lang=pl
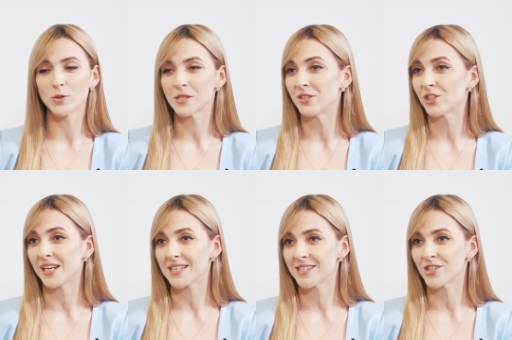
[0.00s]
móc mieć
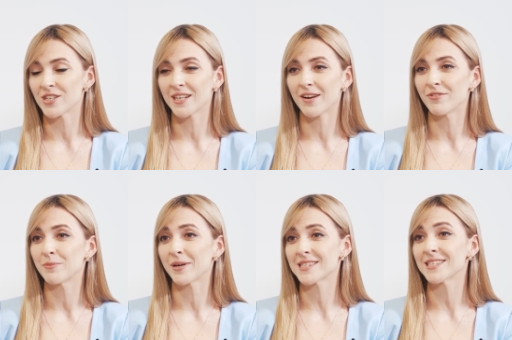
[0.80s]
elastyczny
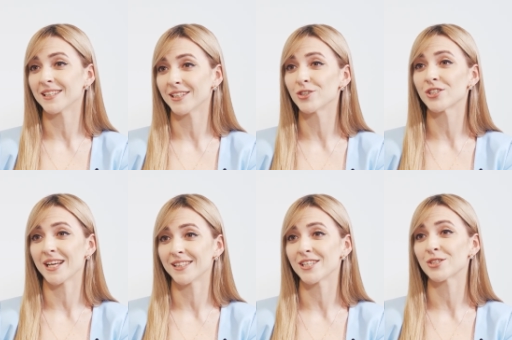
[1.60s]
grafik pracy, dlatego że
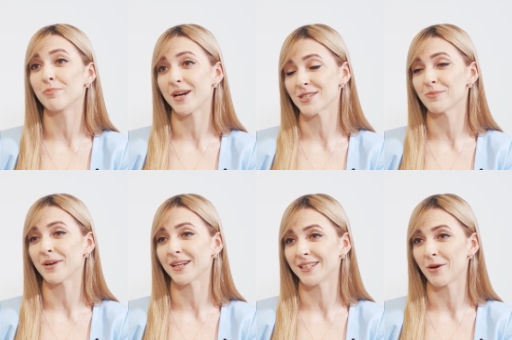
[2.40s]
ja też bardzo
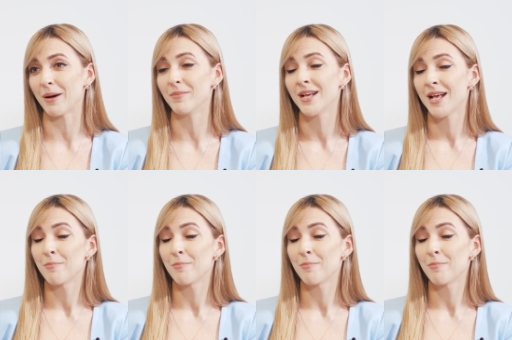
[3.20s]
pragnęłam,